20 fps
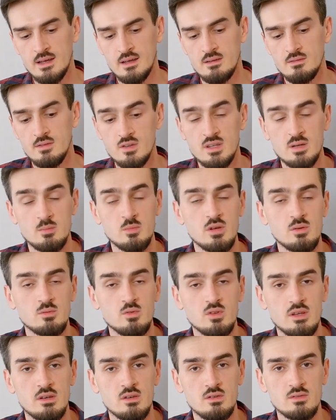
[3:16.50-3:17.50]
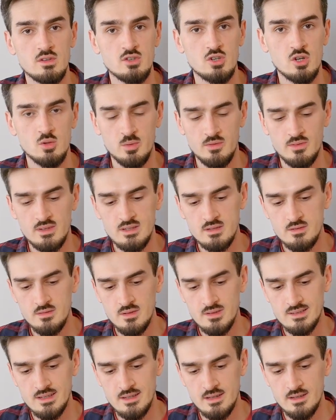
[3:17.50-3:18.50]
Wyodrębniłem tutaj również odpowiedzi
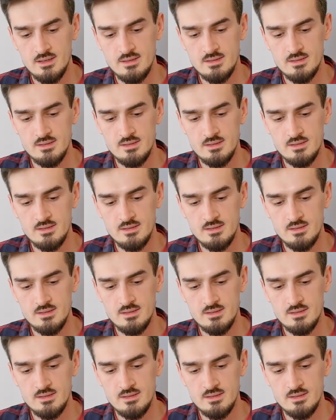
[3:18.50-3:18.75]
związane